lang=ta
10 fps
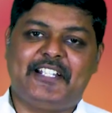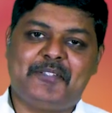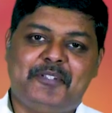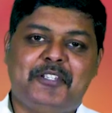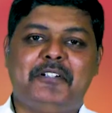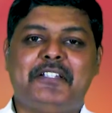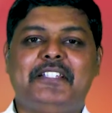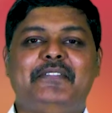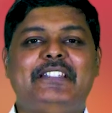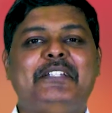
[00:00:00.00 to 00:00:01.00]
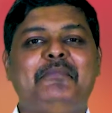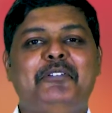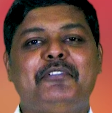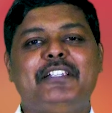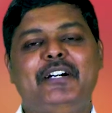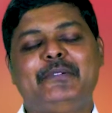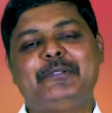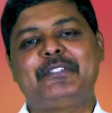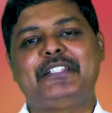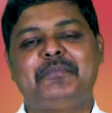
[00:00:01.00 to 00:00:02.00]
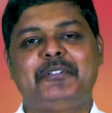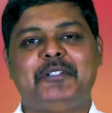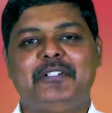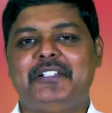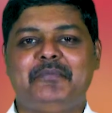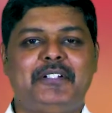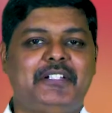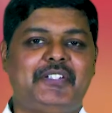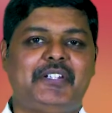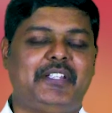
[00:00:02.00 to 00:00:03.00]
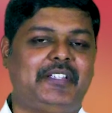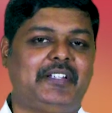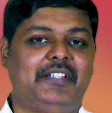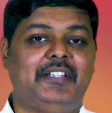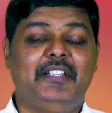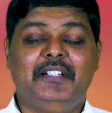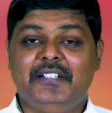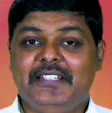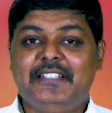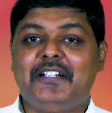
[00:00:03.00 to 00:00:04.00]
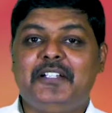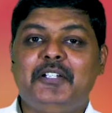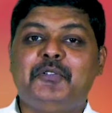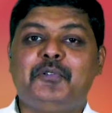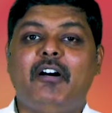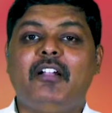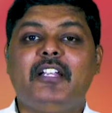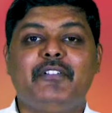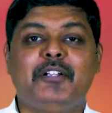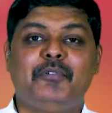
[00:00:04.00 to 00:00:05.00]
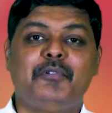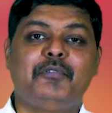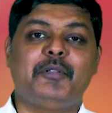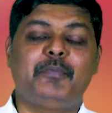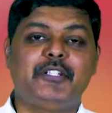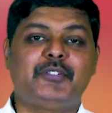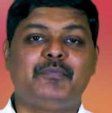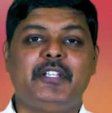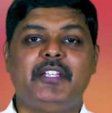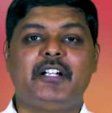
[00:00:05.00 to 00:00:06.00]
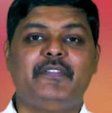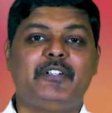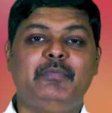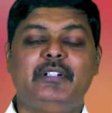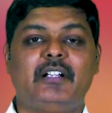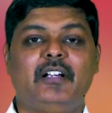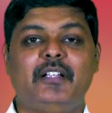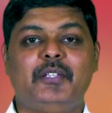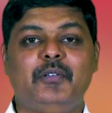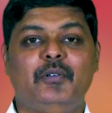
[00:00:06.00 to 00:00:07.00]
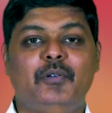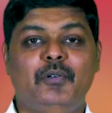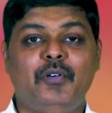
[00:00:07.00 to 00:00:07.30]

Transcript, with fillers: எனக்கு பிரியமான தேவ தினமே உங்கள் யாவரையும் சந்திப்பில் மிகுந்த மகிழ்ச்சி அடைகிறேன் இந்த நாளிலும் கூட ஆண்டவன் நம்மோடு கூட பேசும்படியாக விரும்புகிற காரியம்